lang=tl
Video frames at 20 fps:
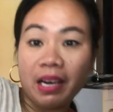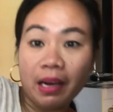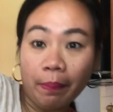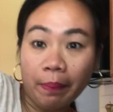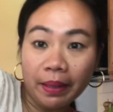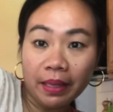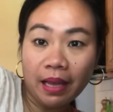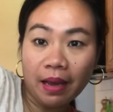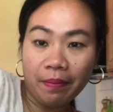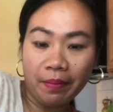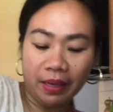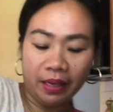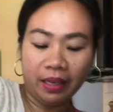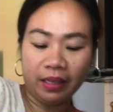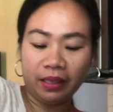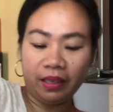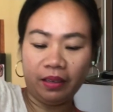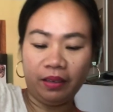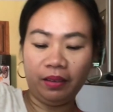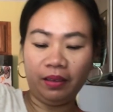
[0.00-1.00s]
Napadami
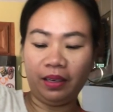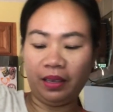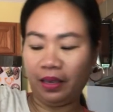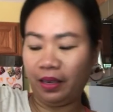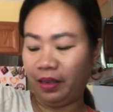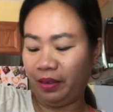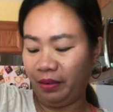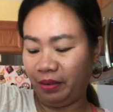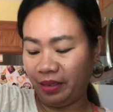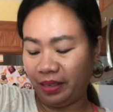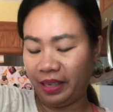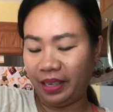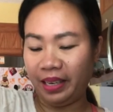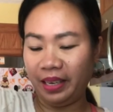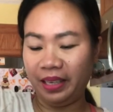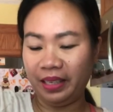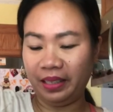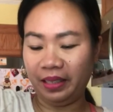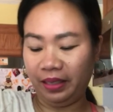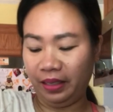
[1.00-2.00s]
yata yung lagay ko na
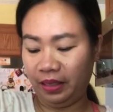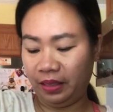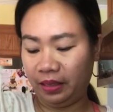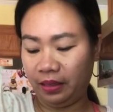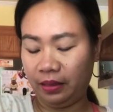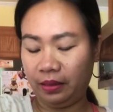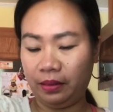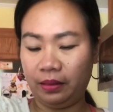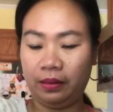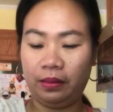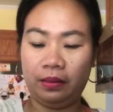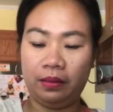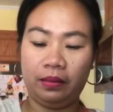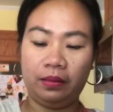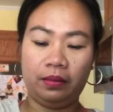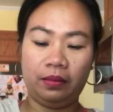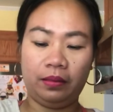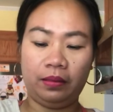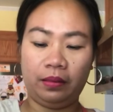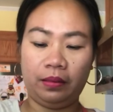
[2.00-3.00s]
kale.
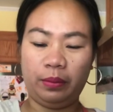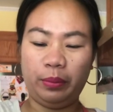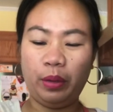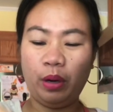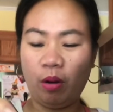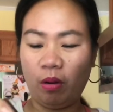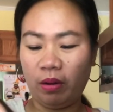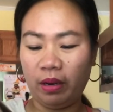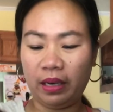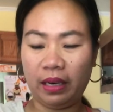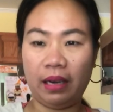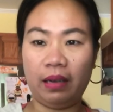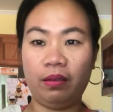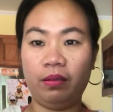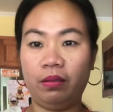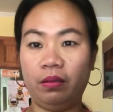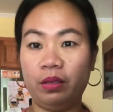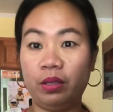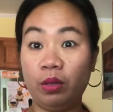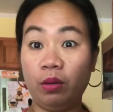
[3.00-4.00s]
Pero okay lang.
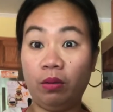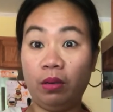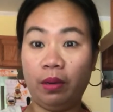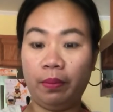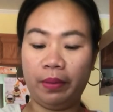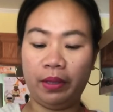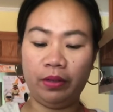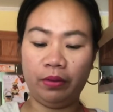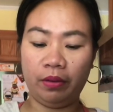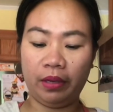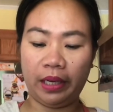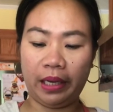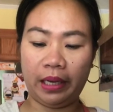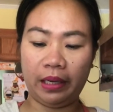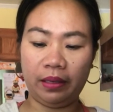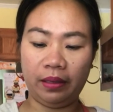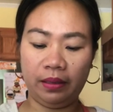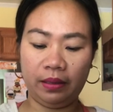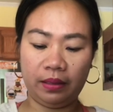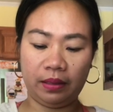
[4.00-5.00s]
Gusto ko naman yung
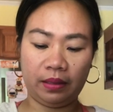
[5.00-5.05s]
kale.